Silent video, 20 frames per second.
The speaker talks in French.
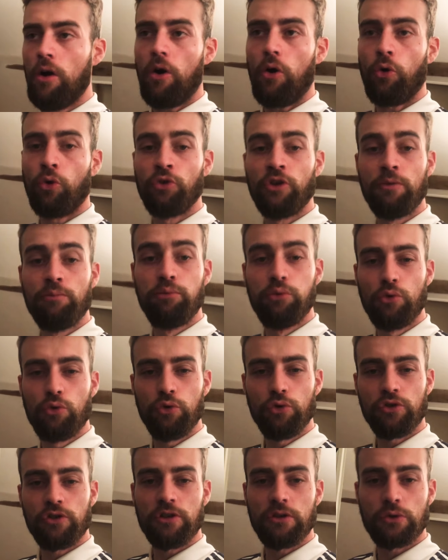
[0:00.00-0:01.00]
On est beaucoup
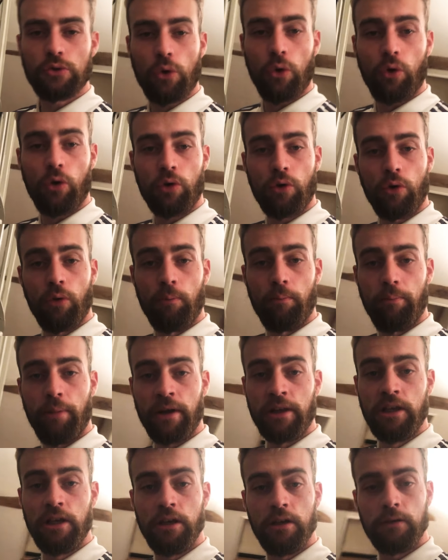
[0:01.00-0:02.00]
aussi sur Rock
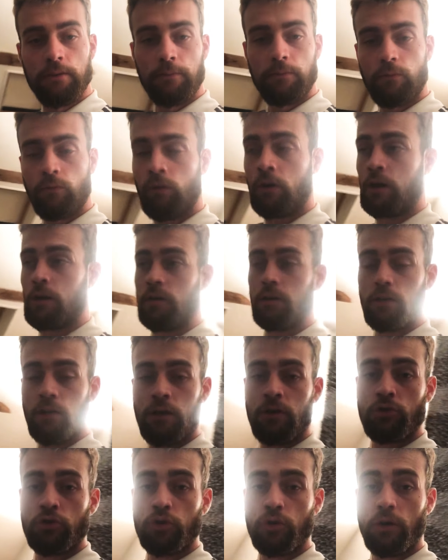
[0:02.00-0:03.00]
Company, voilà, qui est
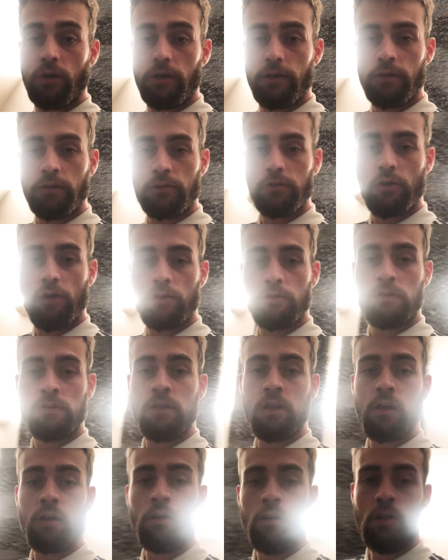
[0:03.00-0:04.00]
un jeu
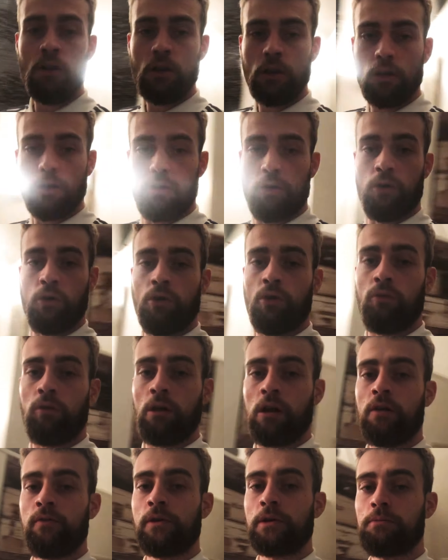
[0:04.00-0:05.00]
extraordinaire. Euh,
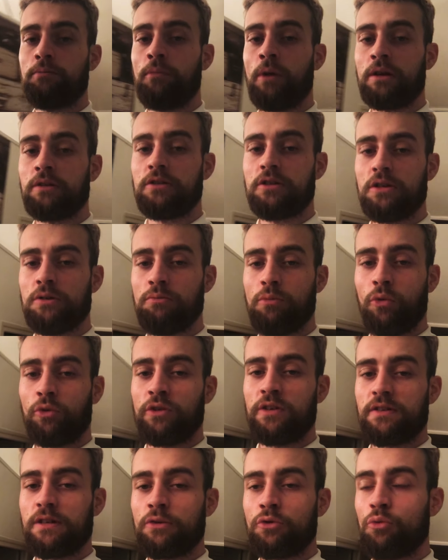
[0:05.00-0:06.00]
voilà, avec ma team, on
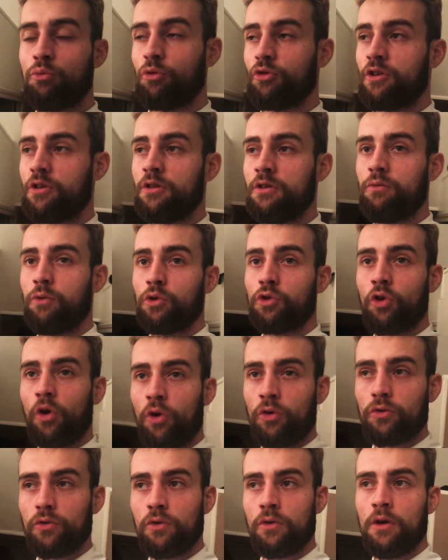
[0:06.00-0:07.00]
essaye de monter niveau
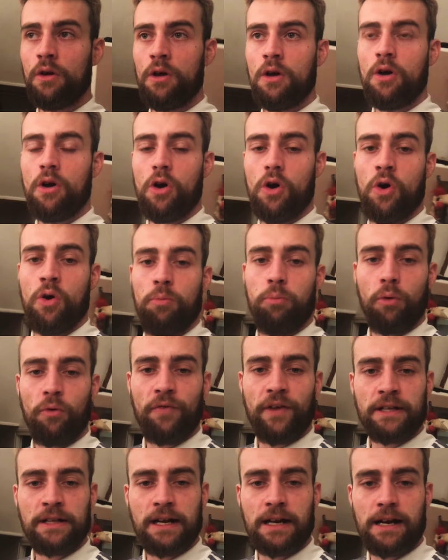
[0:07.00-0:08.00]
30 euh, pour
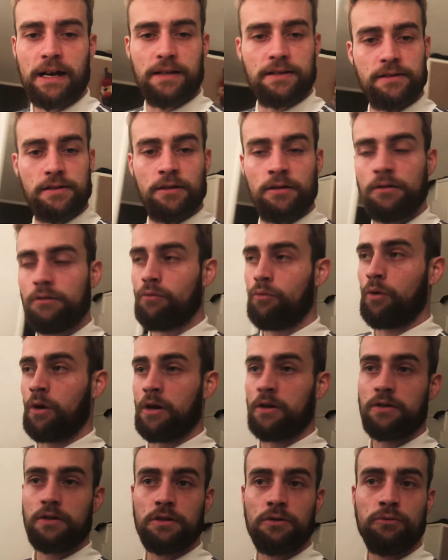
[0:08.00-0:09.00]
faire de la classée.
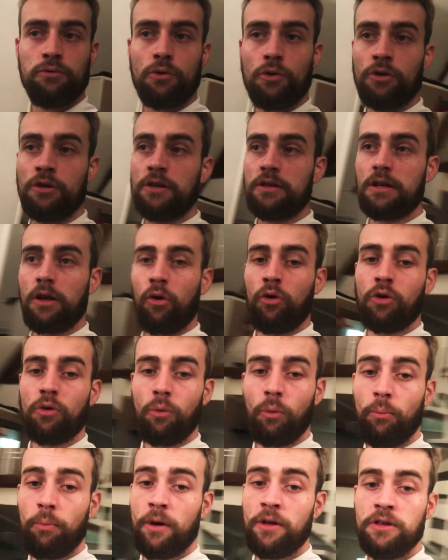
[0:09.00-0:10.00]
Voilà, si vous connaissez Rock
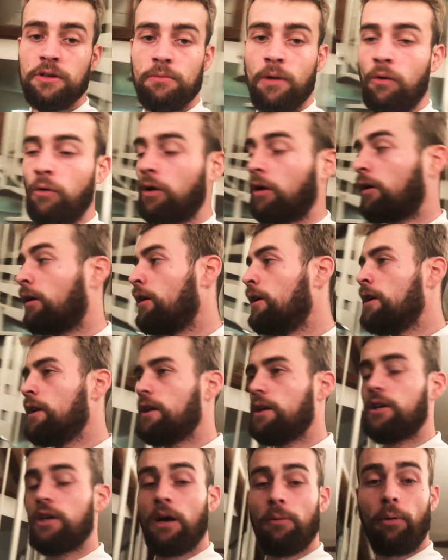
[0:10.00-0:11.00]
Company, bah voilà.
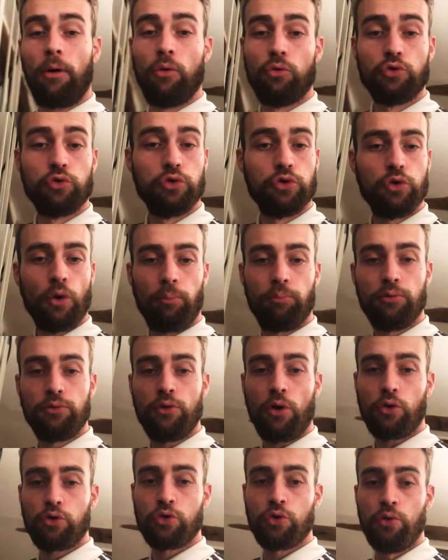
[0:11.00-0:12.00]
Et après, on joue sur
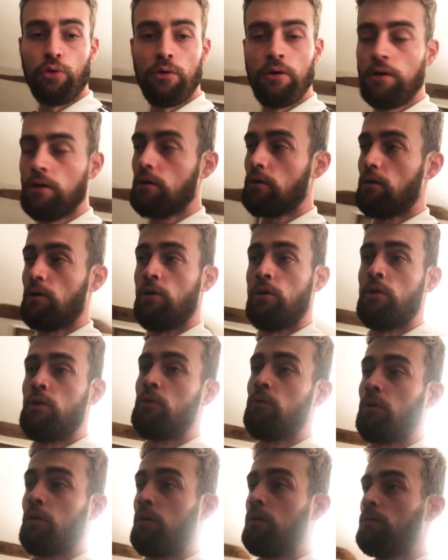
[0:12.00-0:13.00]
plusieurs jeux. Euh,
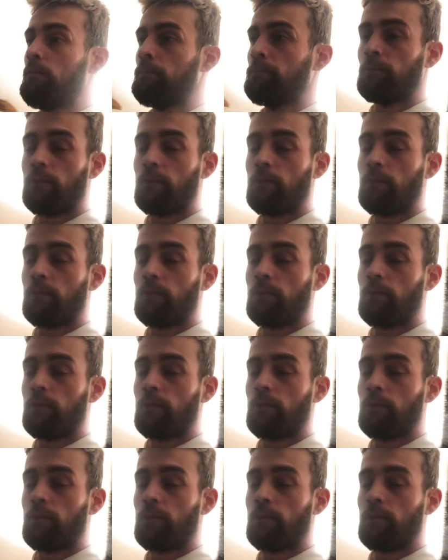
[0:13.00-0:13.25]
voilà.